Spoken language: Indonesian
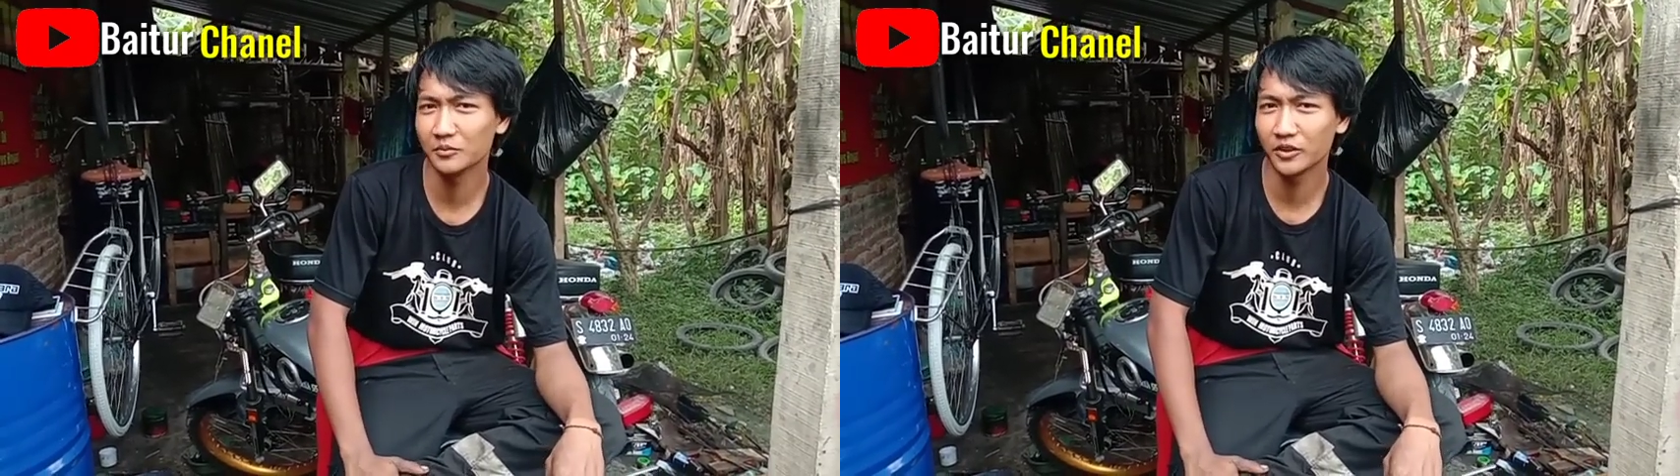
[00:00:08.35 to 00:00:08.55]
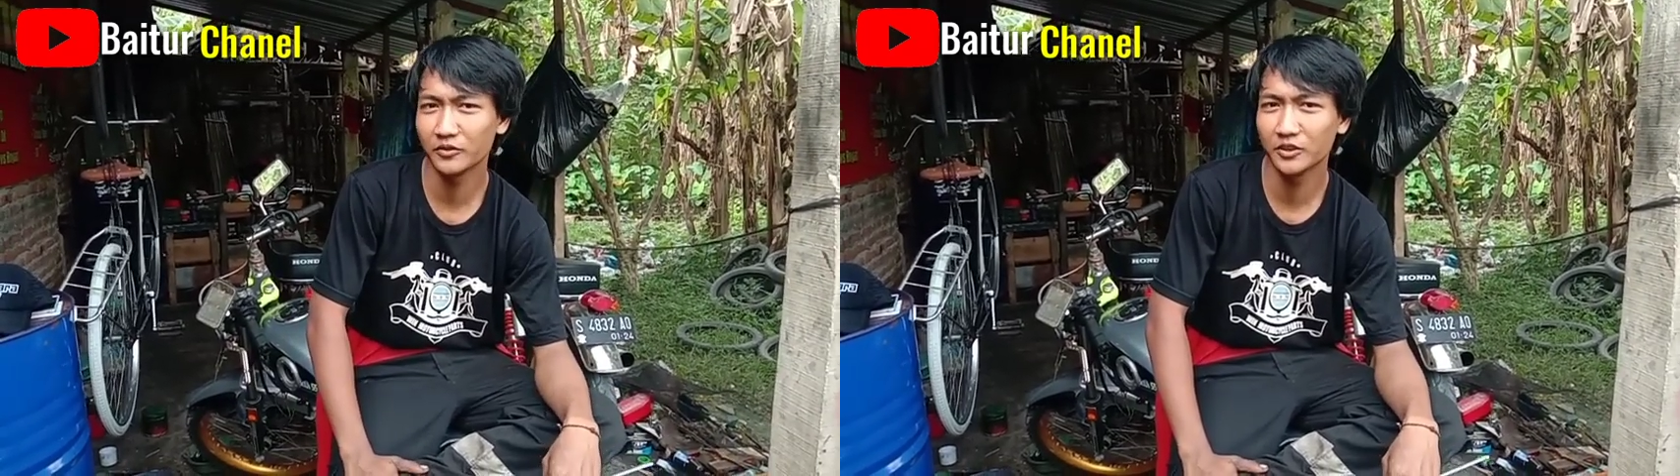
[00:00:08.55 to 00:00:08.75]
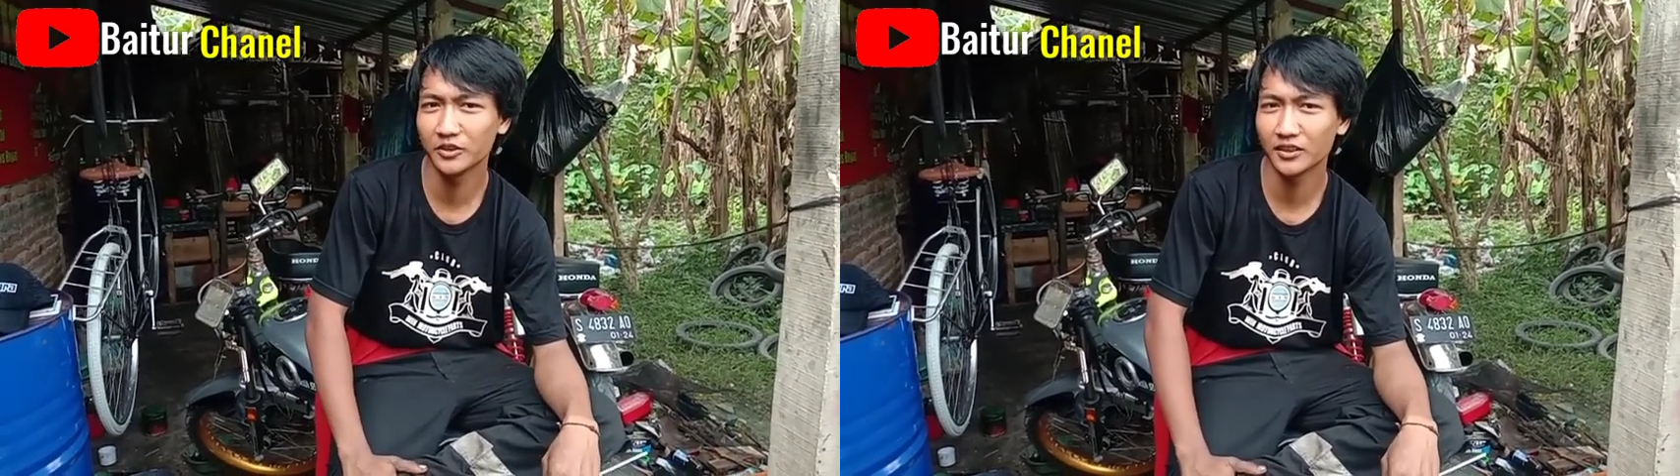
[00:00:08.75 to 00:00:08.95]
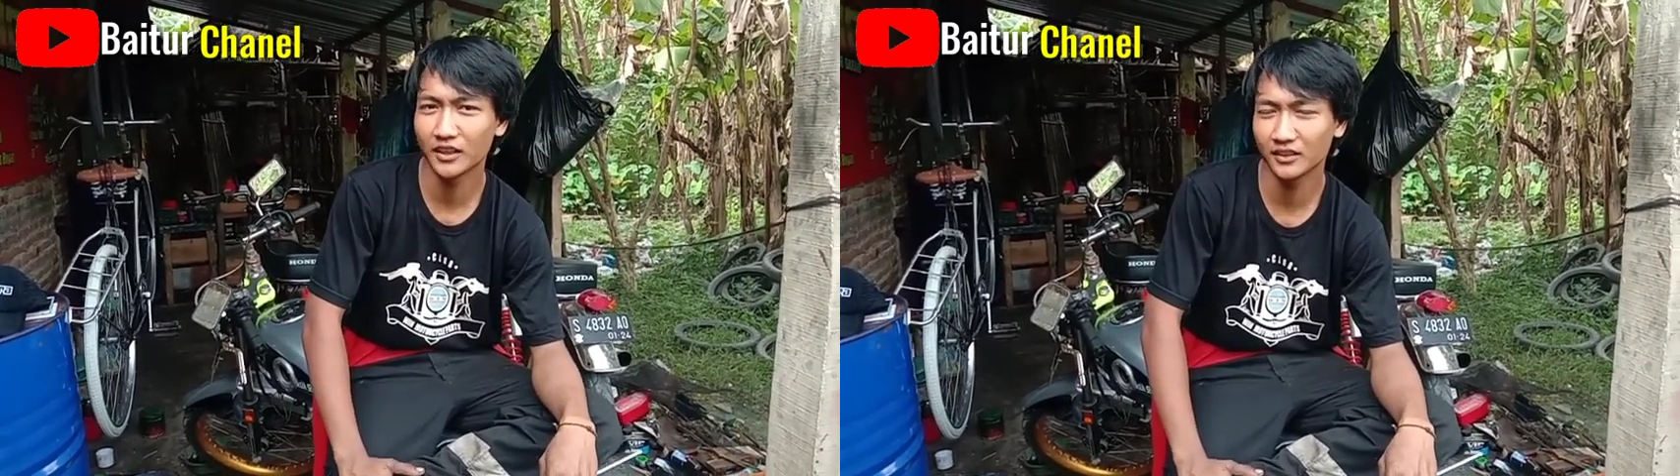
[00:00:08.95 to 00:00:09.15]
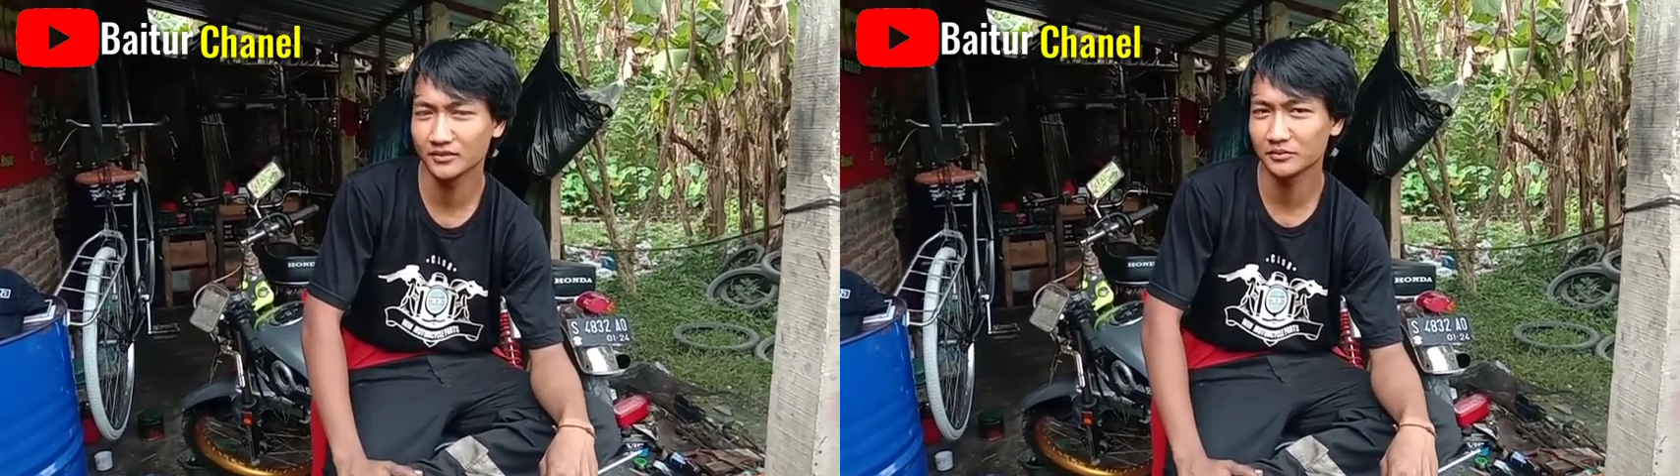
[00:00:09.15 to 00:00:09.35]
membuat video
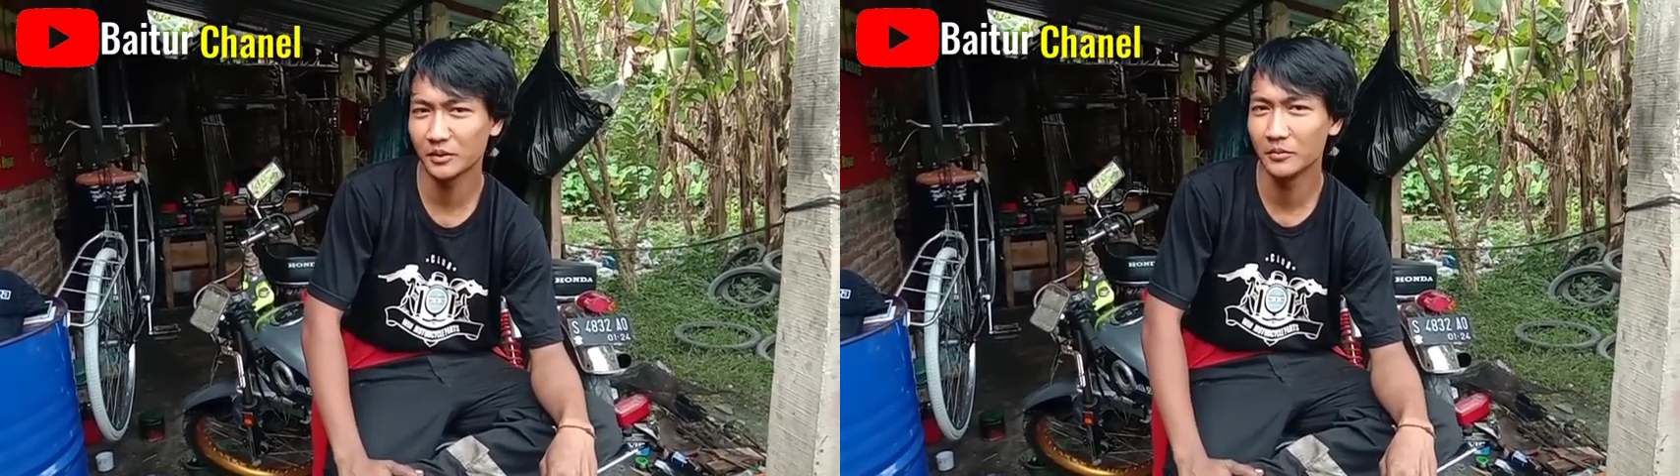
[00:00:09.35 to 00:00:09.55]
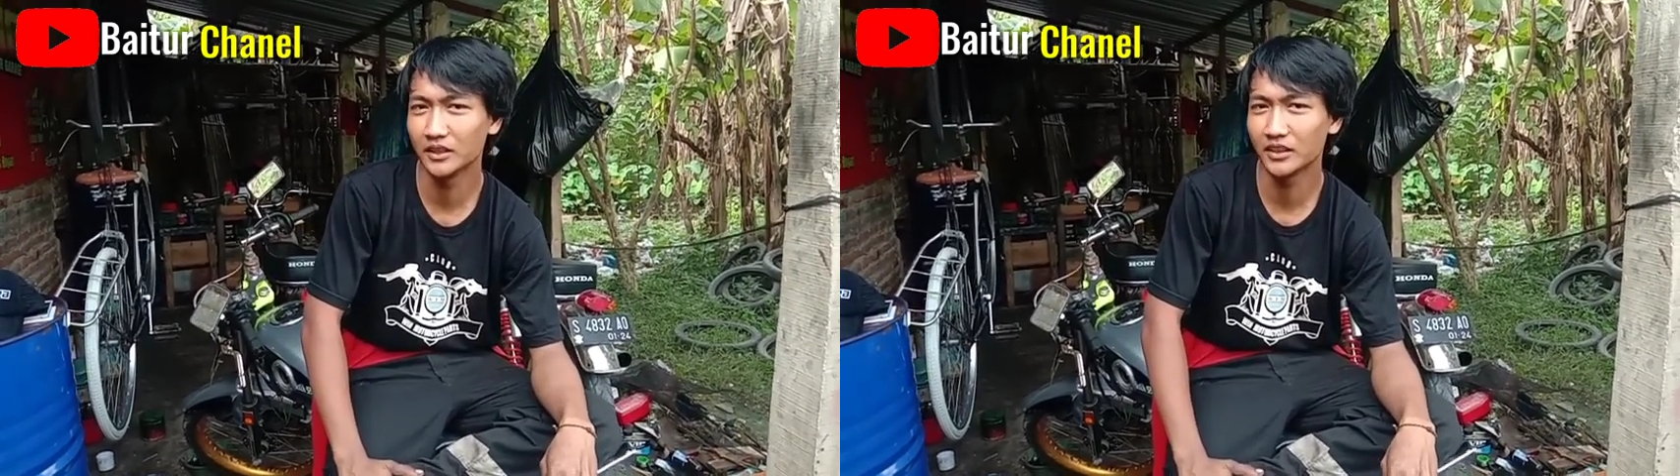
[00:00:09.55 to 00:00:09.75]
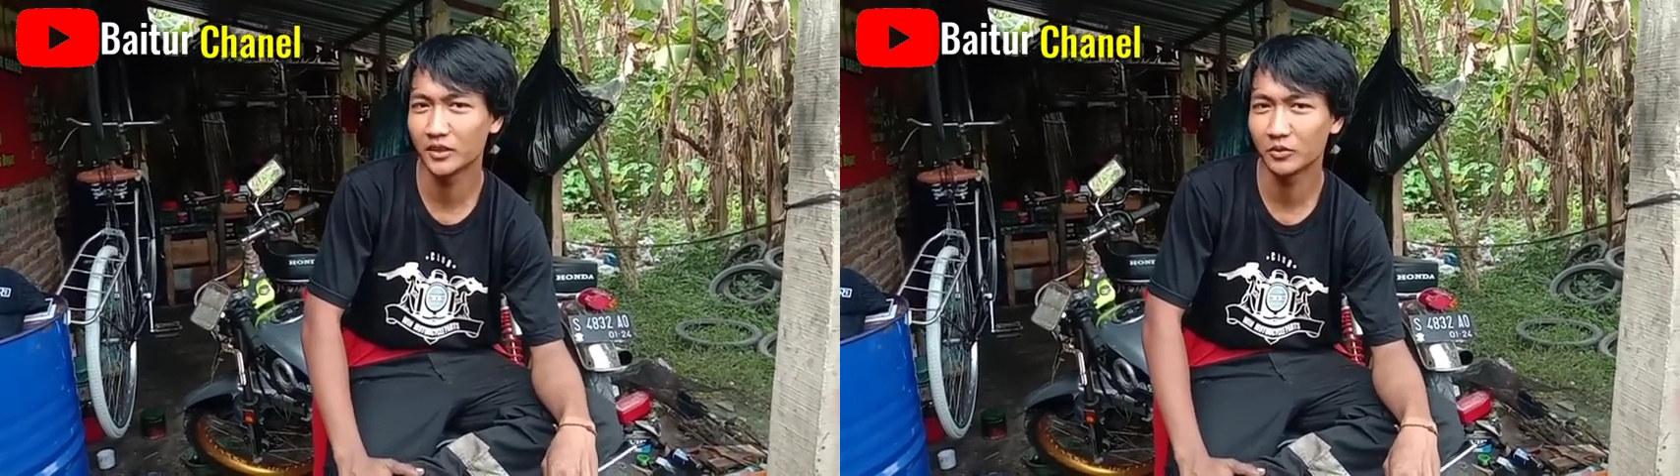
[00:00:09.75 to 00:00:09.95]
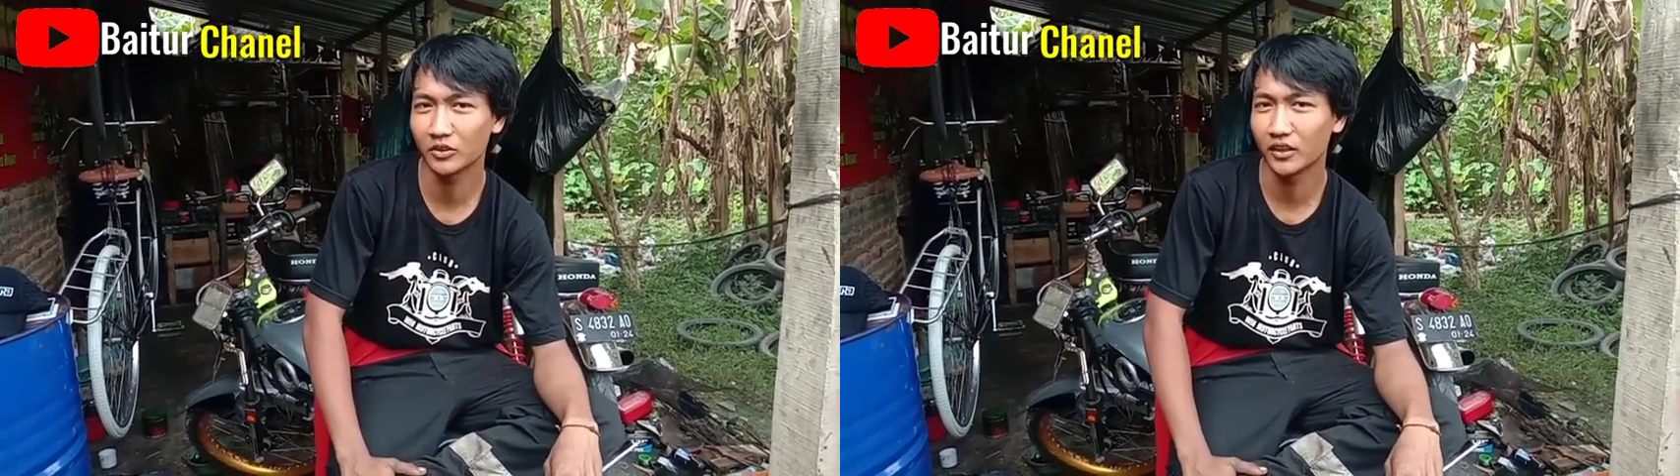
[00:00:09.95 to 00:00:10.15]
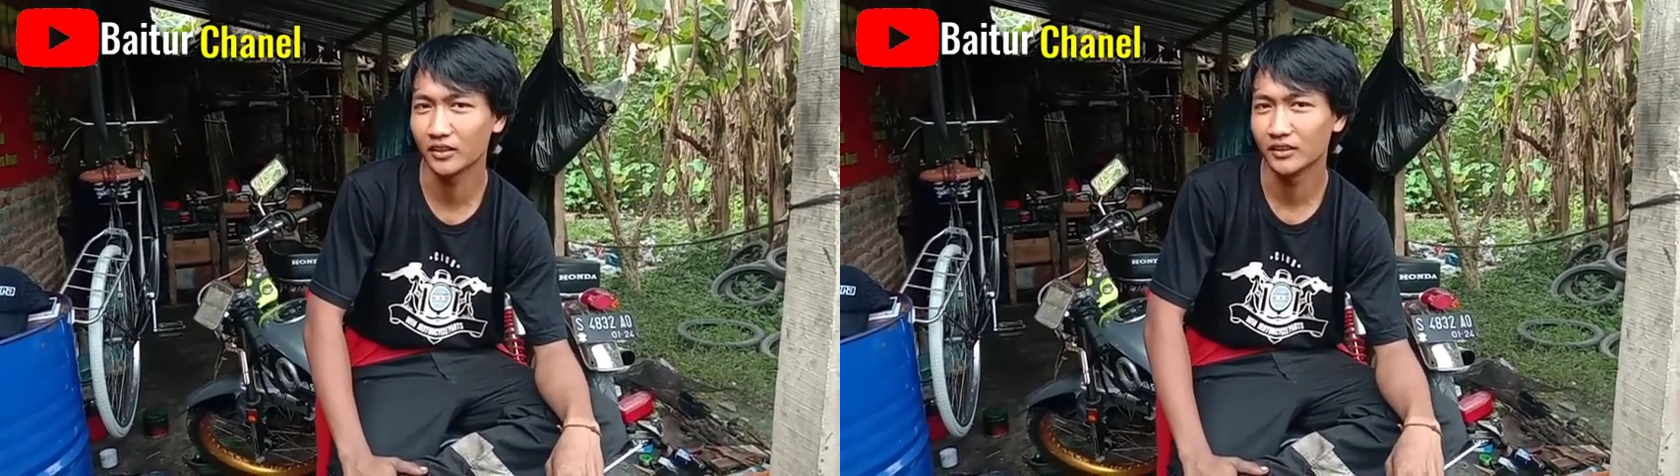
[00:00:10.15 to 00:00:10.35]
tentang pembelajaran
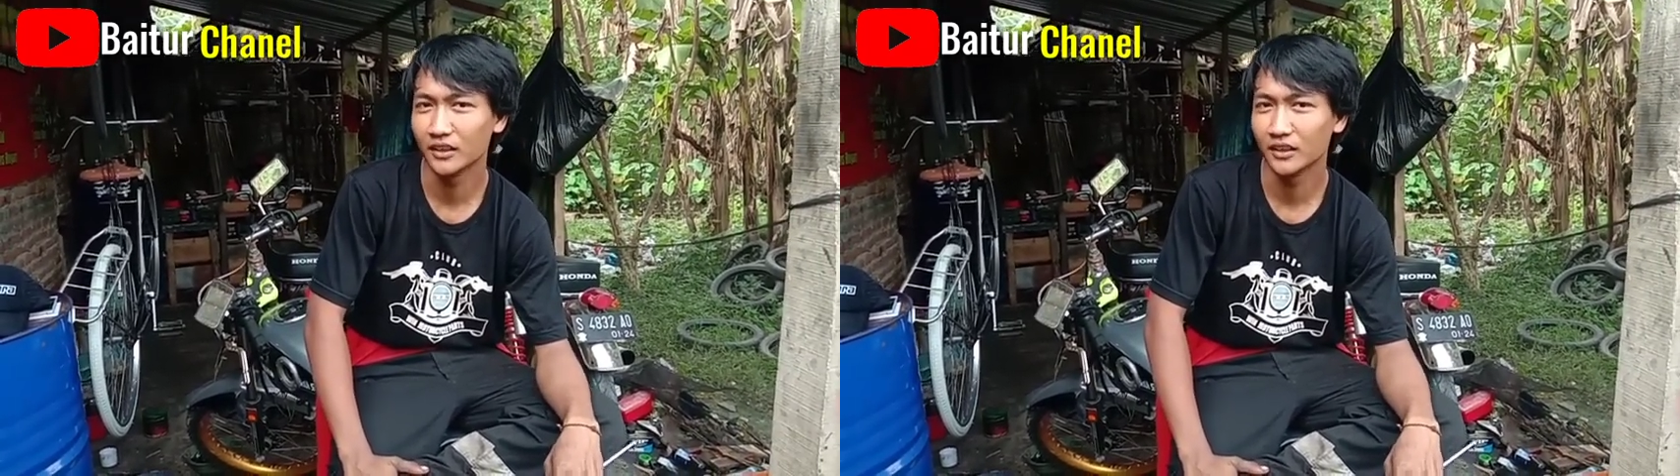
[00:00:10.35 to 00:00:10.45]
motor ya,